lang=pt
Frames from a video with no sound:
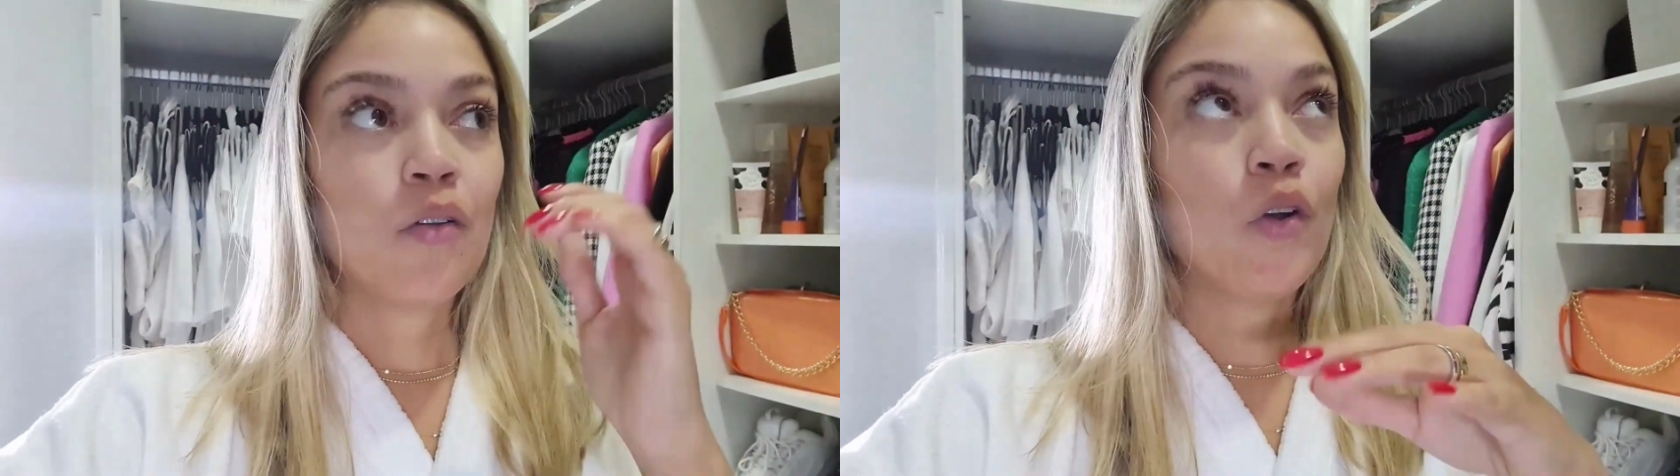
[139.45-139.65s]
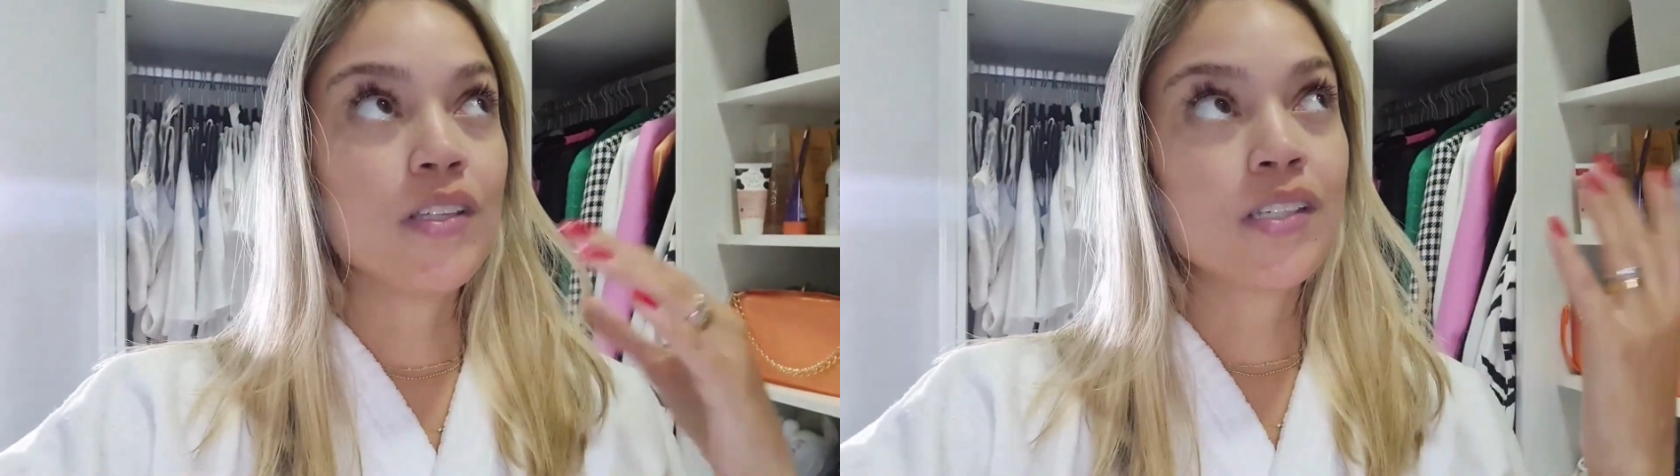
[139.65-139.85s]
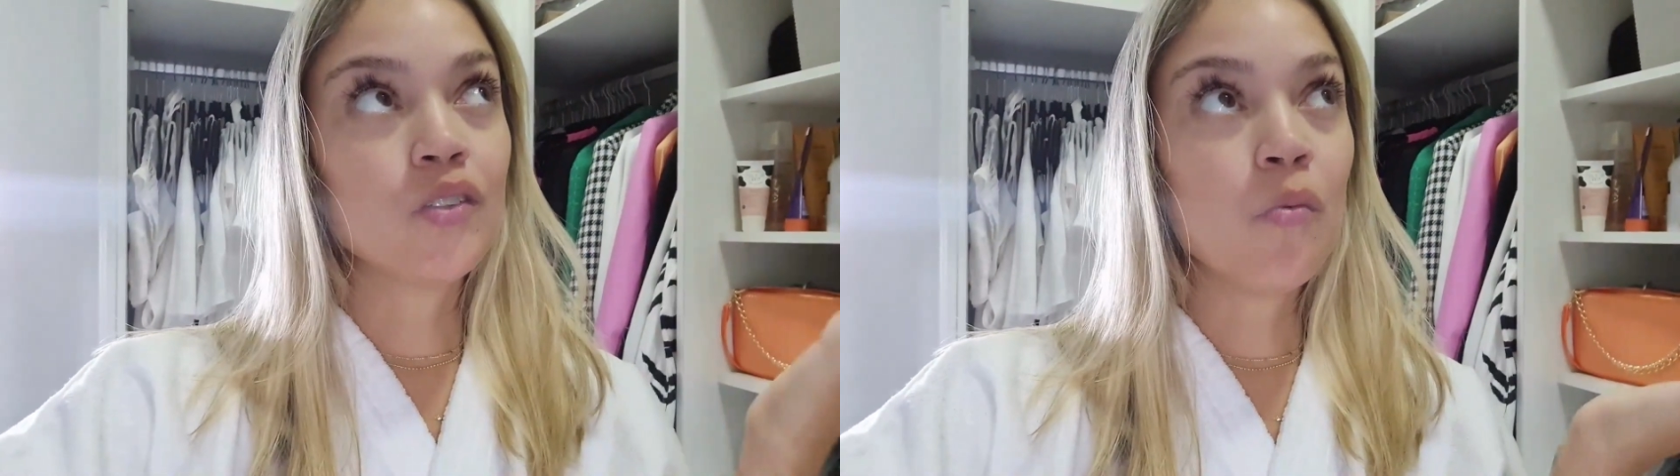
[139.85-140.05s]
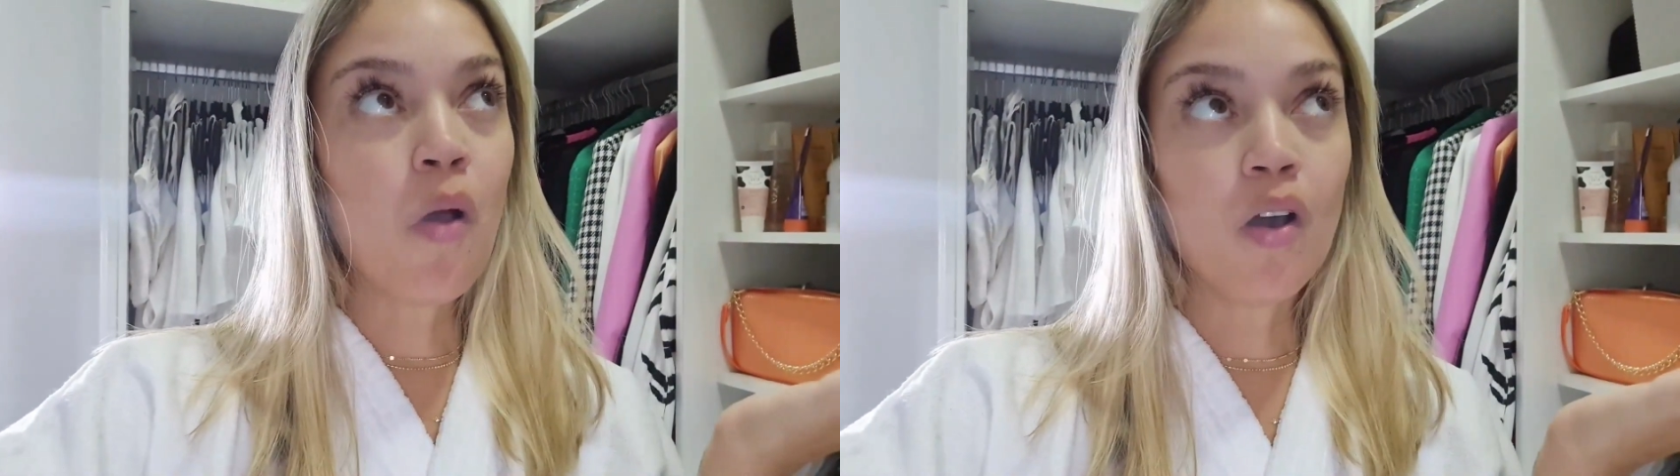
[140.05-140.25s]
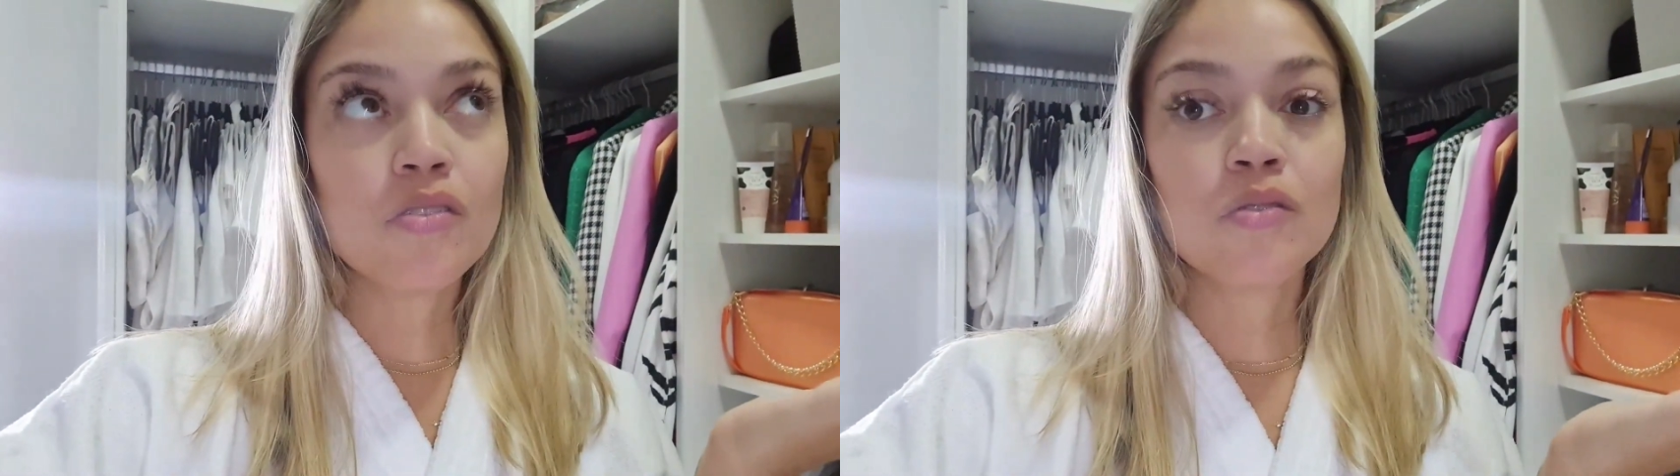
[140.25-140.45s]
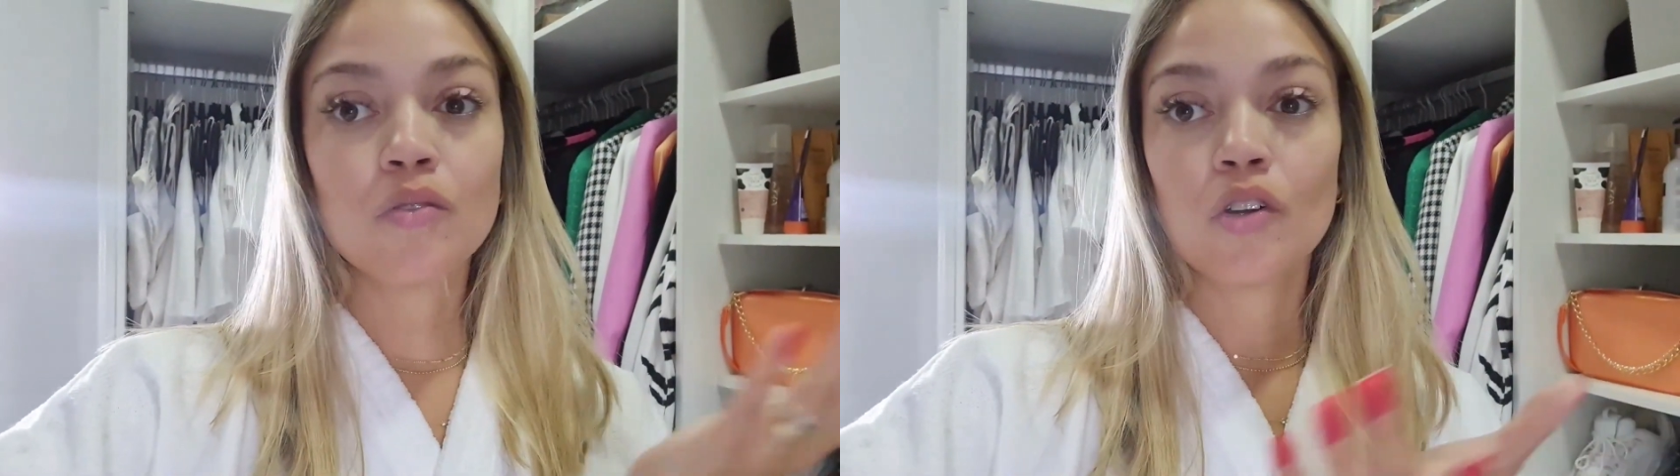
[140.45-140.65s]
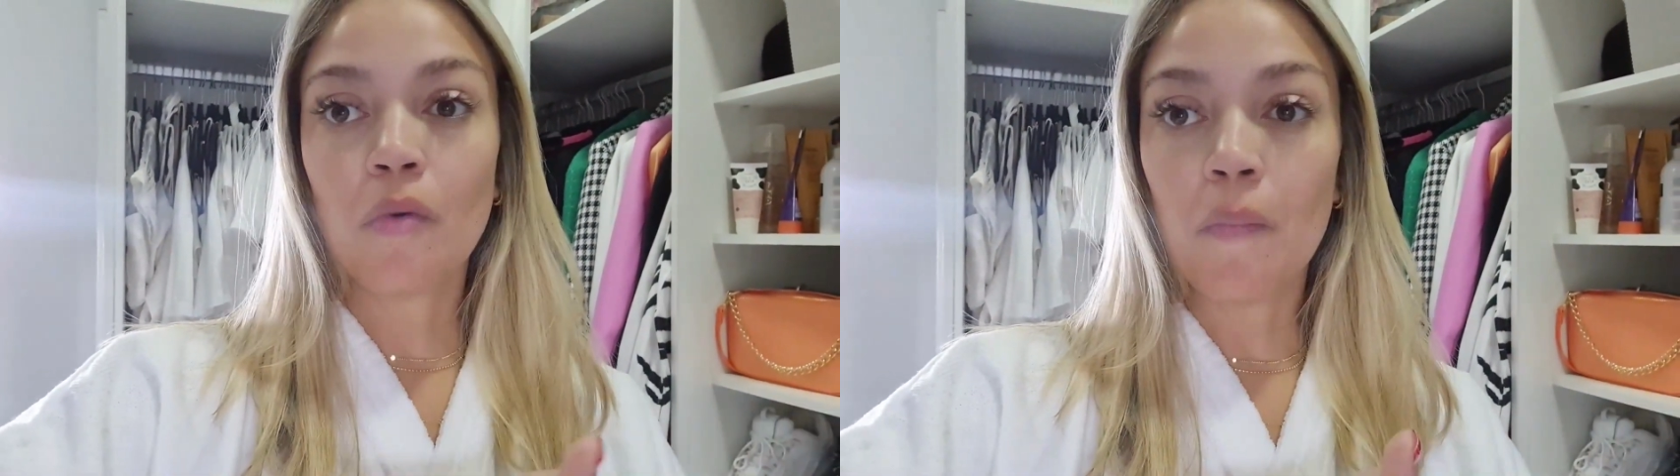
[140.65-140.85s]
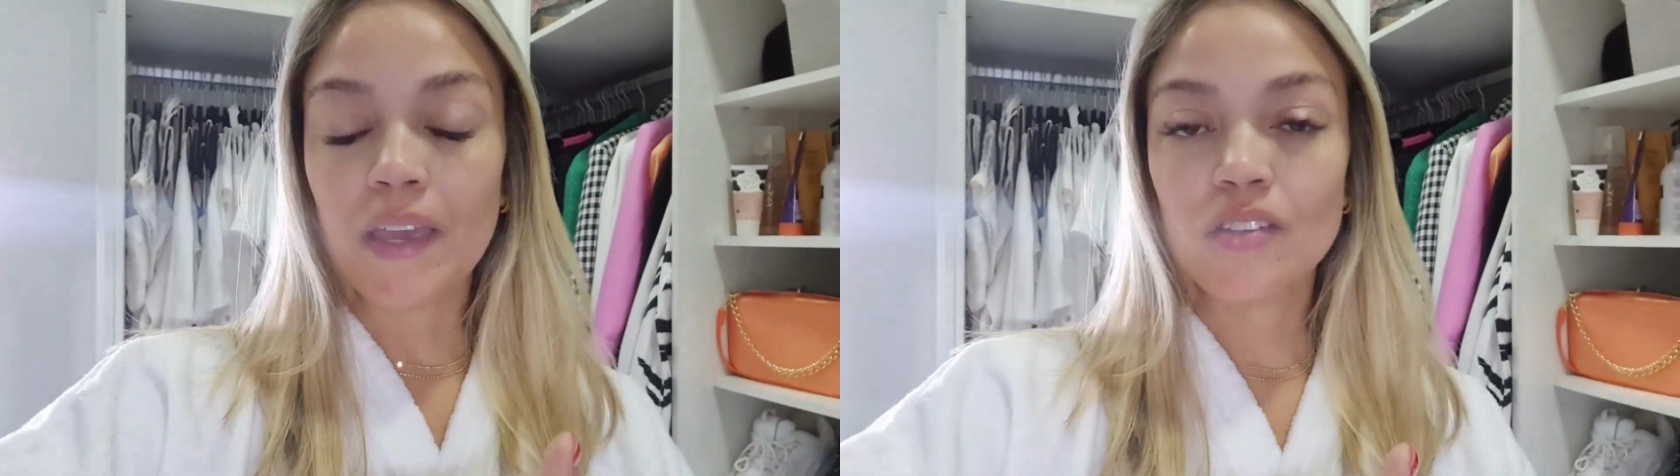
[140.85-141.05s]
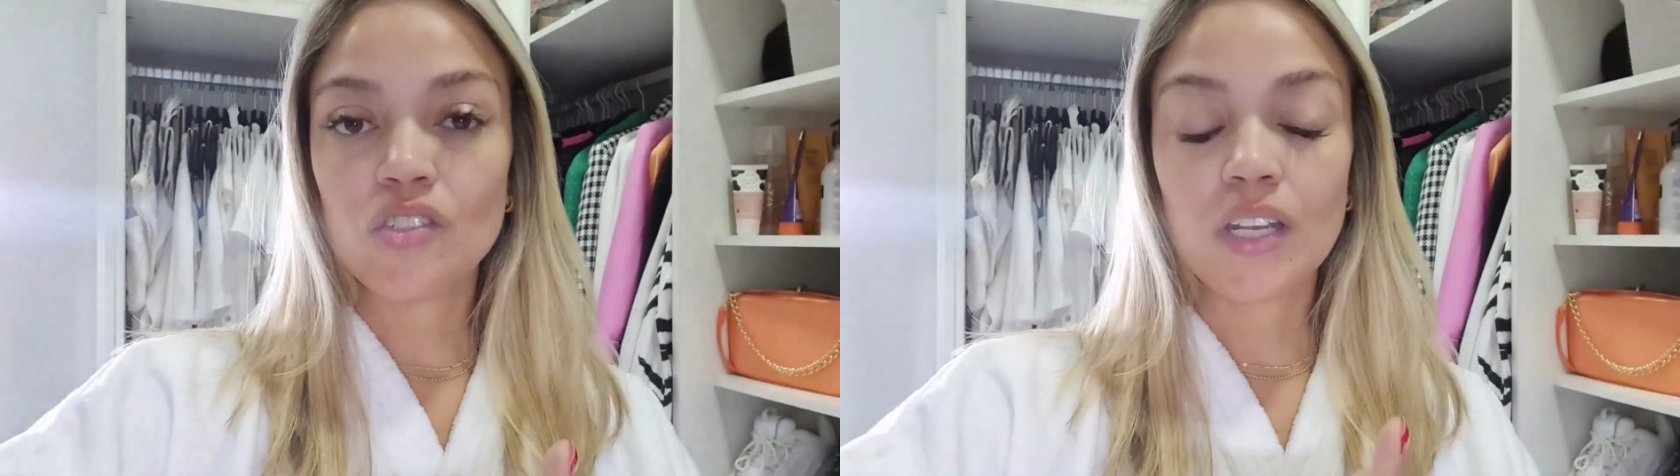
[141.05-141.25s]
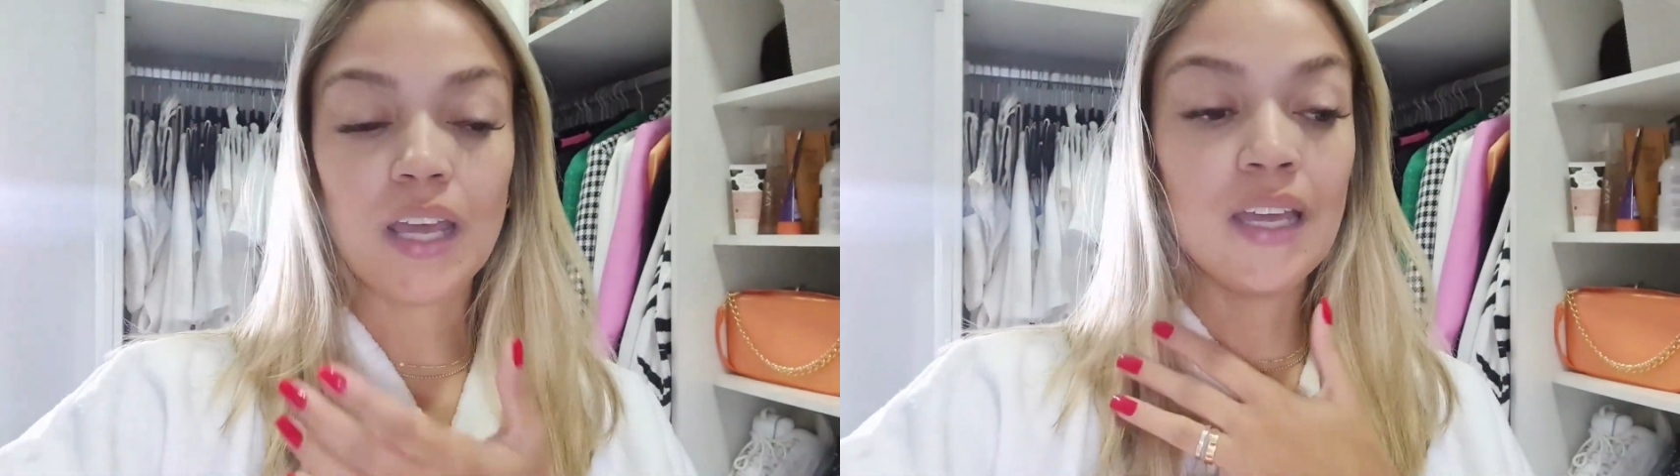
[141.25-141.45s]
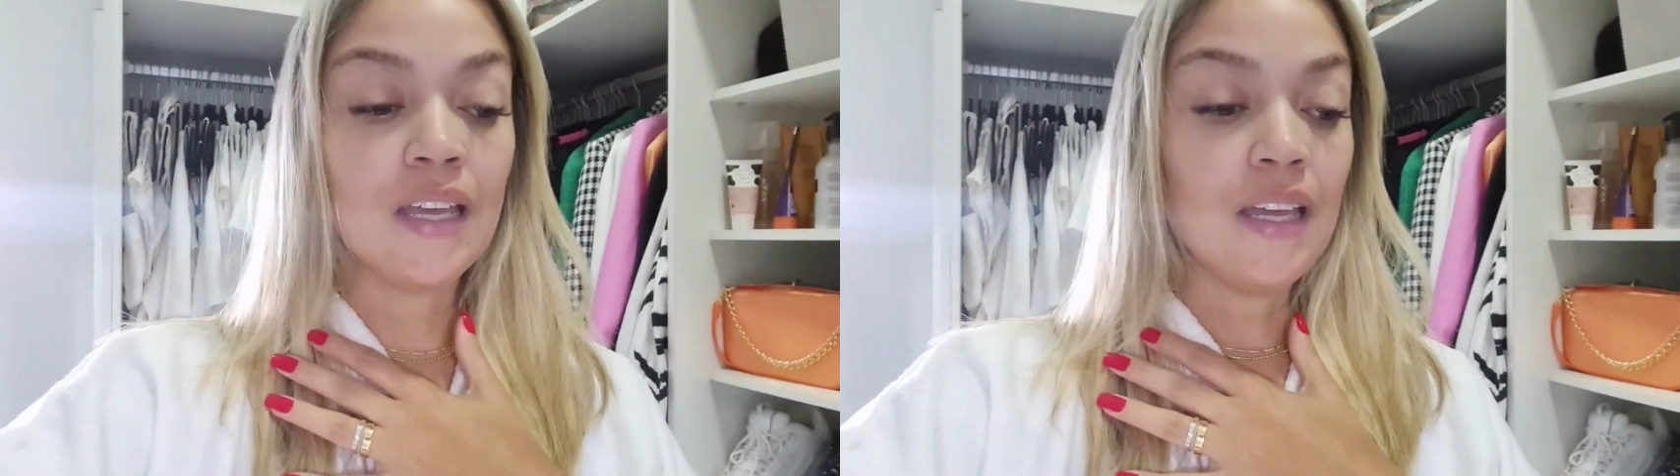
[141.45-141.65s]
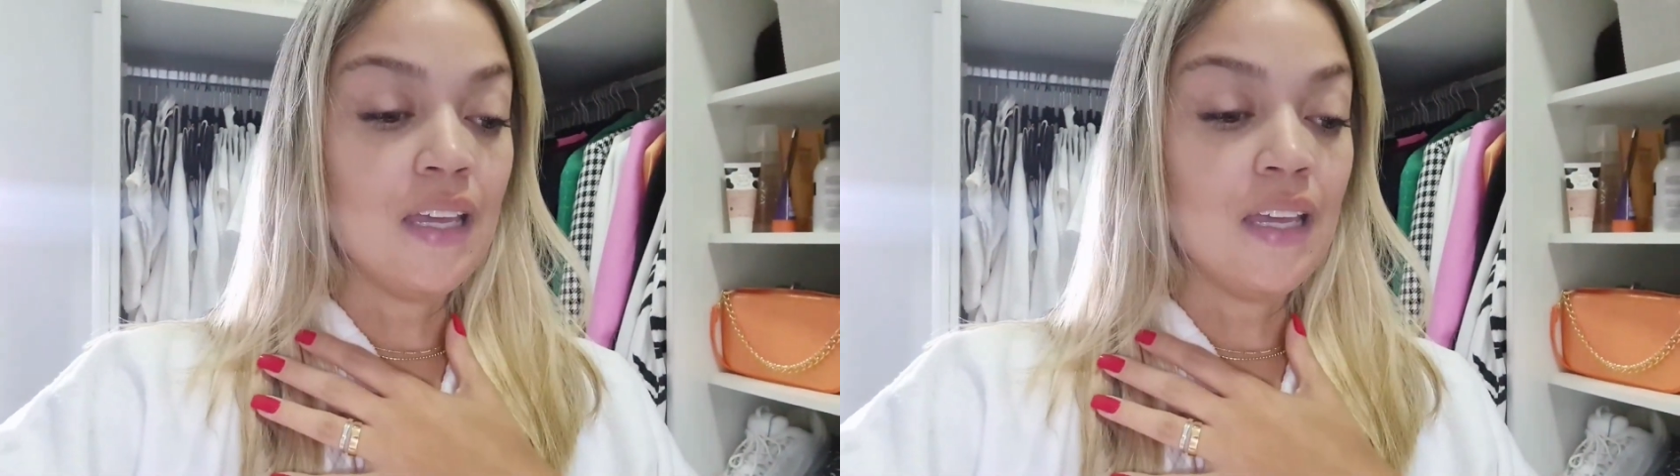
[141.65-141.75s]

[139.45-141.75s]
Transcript: coisas que eu não mostro normalmente, né?